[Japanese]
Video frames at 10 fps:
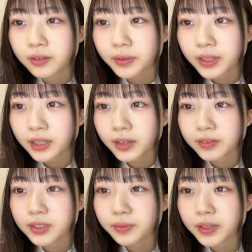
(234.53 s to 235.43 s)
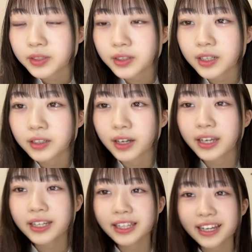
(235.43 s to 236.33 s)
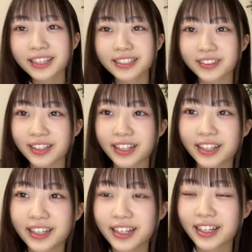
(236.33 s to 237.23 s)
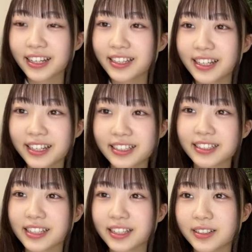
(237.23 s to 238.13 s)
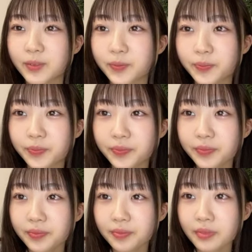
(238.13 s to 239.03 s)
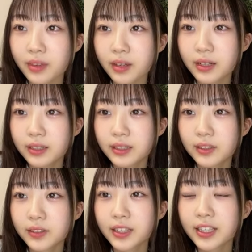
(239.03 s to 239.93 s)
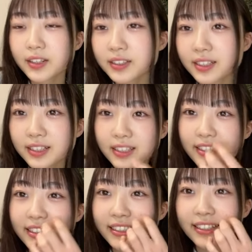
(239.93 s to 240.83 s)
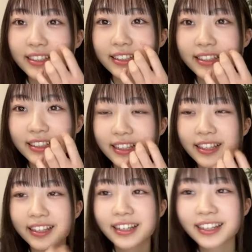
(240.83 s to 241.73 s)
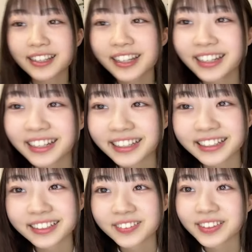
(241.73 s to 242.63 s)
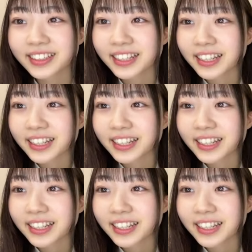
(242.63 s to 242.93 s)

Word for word: バレンタインは先輩にチョコレートあげたいんですよねあげたいですねあのひなのさんにあげたいなとか思って